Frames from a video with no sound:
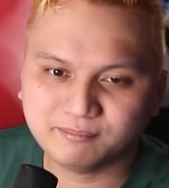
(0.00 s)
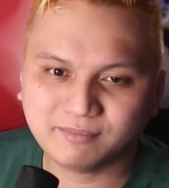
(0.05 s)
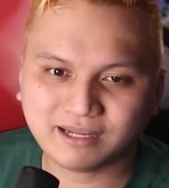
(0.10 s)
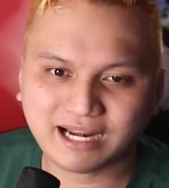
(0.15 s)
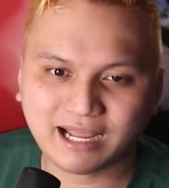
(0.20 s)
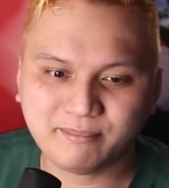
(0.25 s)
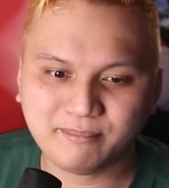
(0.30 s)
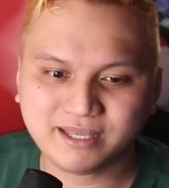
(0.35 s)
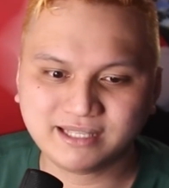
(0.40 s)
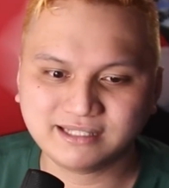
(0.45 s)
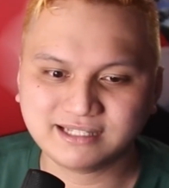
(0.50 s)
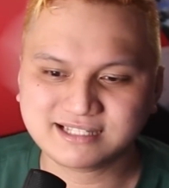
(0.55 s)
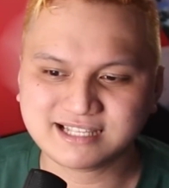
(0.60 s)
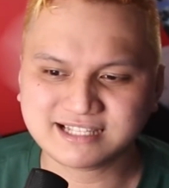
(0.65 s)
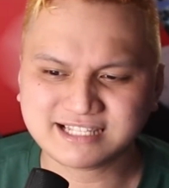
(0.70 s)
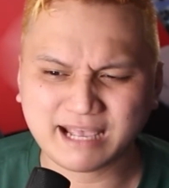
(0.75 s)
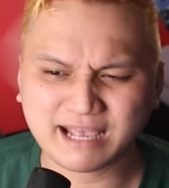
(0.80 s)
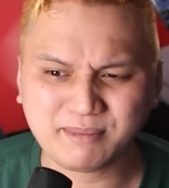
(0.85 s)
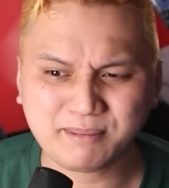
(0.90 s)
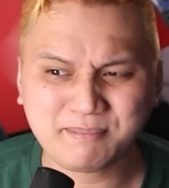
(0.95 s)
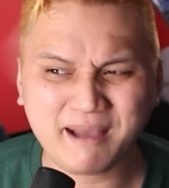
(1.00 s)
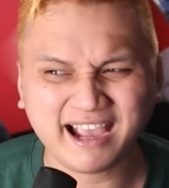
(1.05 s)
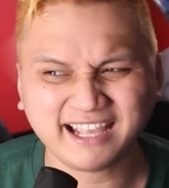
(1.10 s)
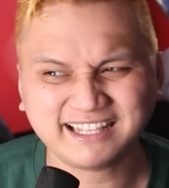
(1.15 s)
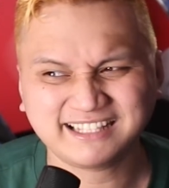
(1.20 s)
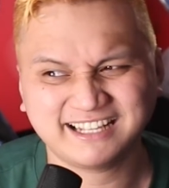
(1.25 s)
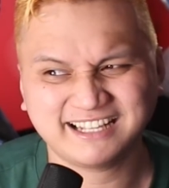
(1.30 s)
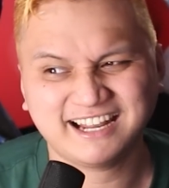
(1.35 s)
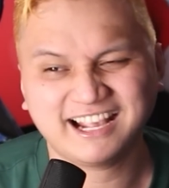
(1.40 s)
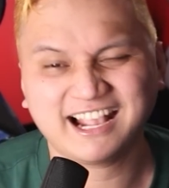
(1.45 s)
Maraming nagsasabi,
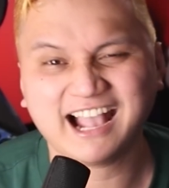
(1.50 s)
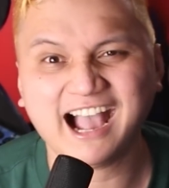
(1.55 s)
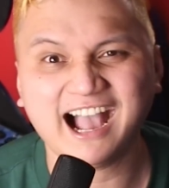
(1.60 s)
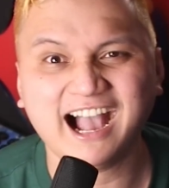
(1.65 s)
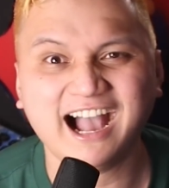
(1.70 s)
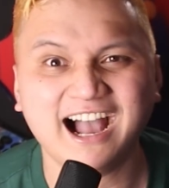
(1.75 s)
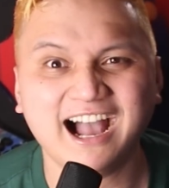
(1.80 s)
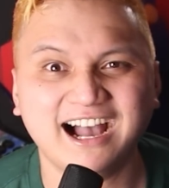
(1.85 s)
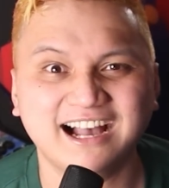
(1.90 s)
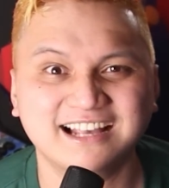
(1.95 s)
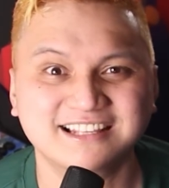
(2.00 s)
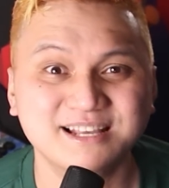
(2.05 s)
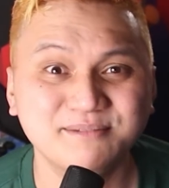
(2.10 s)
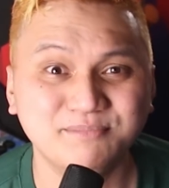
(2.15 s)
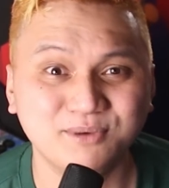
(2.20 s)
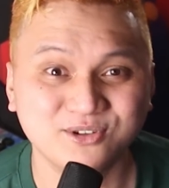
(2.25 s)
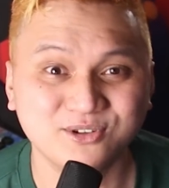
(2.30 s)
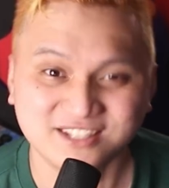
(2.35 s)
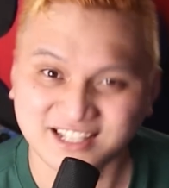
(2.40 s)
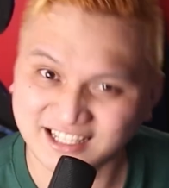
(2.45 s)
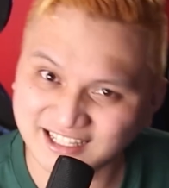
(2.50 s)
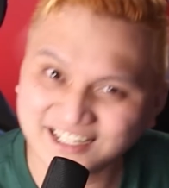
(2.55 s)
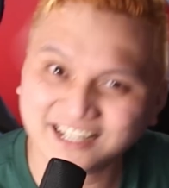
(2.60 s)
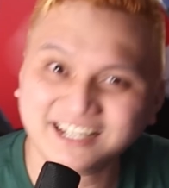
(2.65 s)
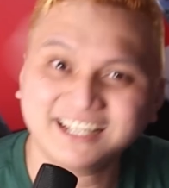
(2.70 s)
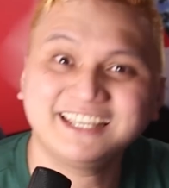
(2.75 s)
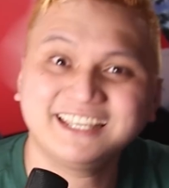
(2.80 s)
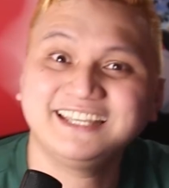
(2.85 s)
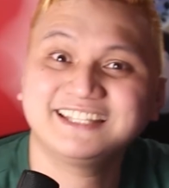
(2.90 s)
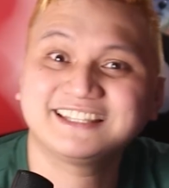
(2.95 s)
bakit ka naghahaha sa post na yun,
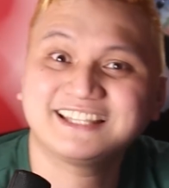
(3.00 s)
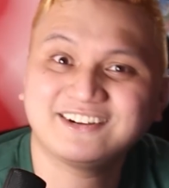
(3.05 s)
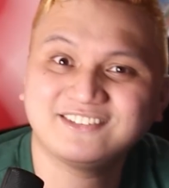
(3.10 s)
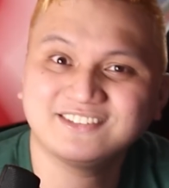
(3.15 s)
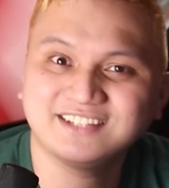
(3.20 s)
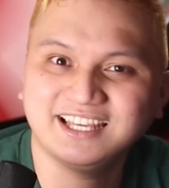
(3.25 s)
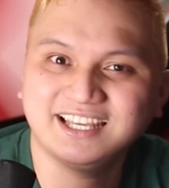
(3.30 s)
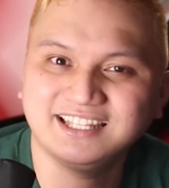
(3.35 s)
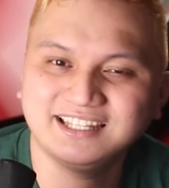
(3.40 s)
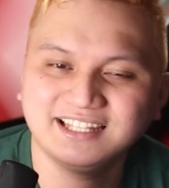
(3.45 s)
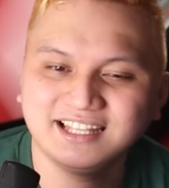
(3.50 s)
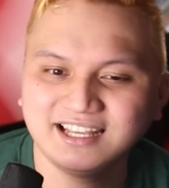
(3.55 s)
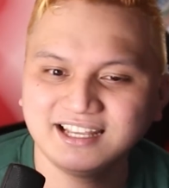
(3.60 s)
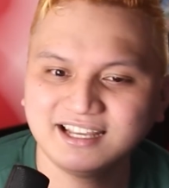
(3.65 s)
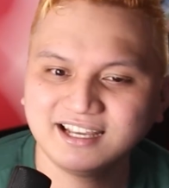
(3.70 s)
nakikita ko din.